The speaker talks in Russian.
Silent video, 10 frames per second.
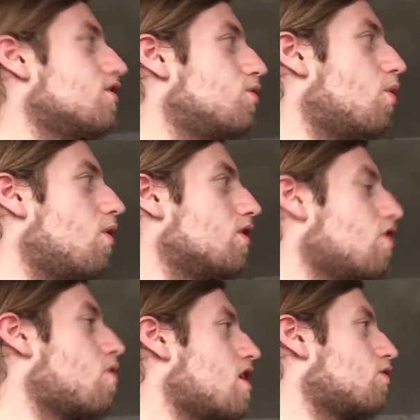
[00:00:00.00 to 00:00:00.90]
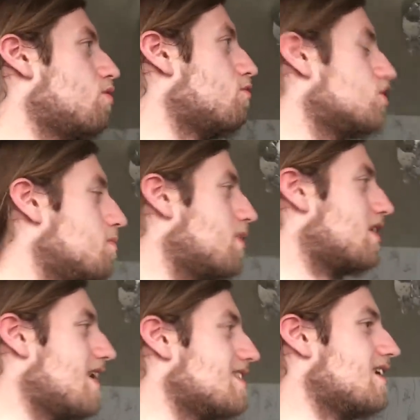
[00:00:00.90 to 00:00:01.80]
до того, какой можно
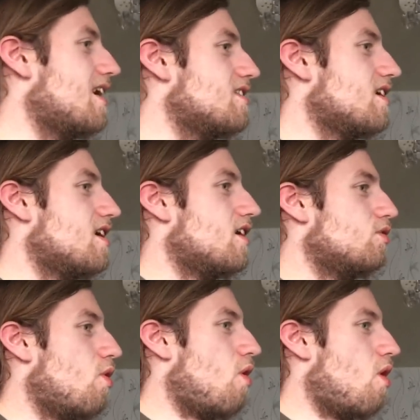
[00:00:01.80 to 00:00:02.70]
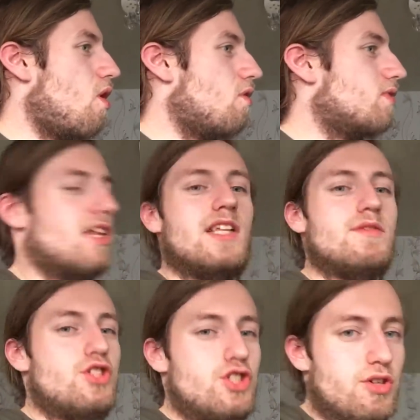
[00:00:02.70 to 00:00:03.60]
показать. Но
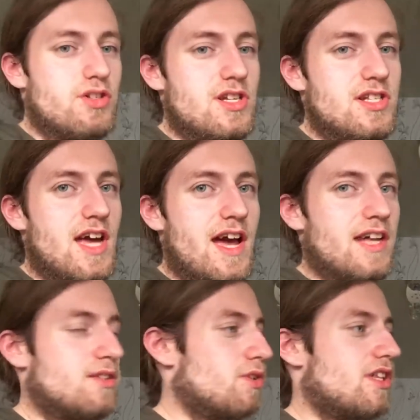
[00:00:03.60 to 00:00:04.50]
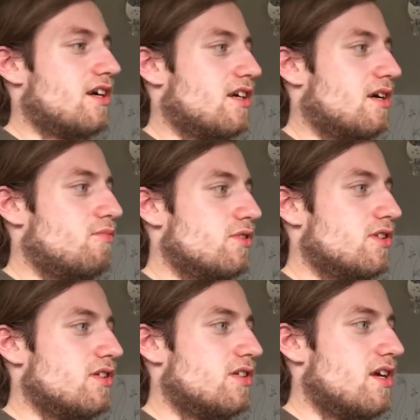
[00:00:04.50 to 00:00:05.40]
выкладывать еще нельзя, это вот так
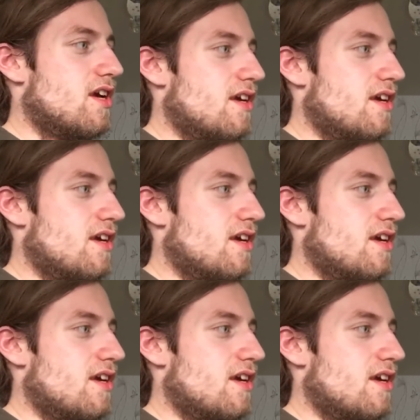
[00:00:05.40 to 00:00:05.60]
работает.